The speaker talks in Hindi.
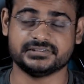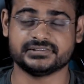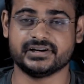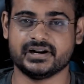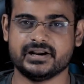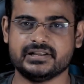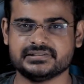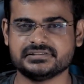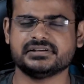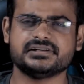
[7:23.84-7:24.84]
साइज़ के रिगार्डिंग
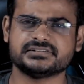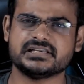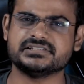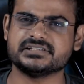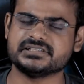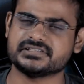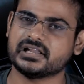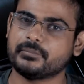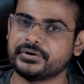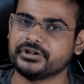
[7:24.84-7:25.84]
सेंसर की साइज़ जितनी
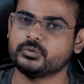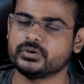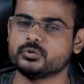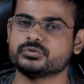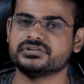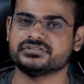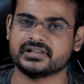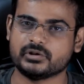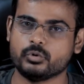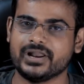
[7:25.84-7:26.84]
ज़्यादा बड़ी होगी उतनी
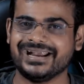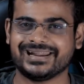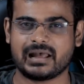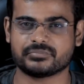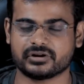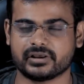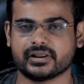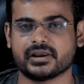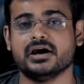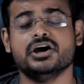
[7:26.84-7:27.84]
ज़्यादा वो लाइट कैप्चर
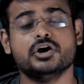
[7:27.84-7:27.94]
करेगा